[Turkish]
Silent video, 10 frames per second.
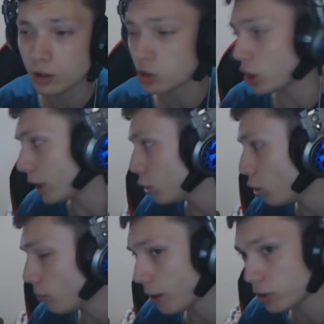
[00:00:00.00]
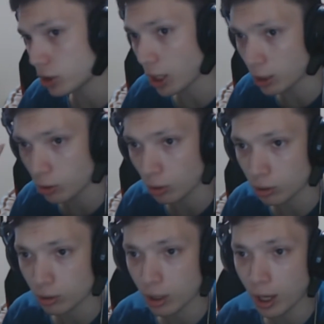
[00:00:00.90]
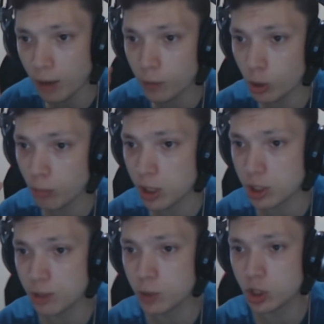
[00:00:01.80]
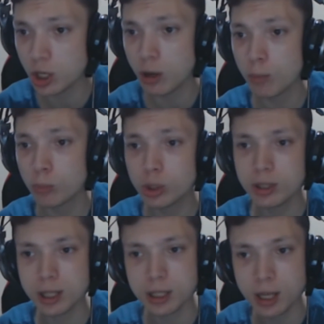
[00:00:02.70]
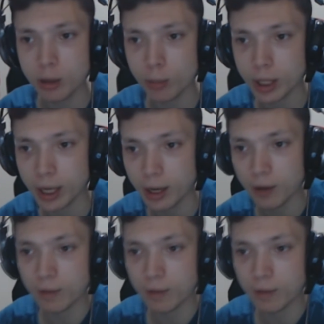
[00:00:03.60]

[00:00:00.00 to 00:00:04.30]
Sakin ol Maviş sakin ol. Her video başlayınca bu da sesleniyor bana ya.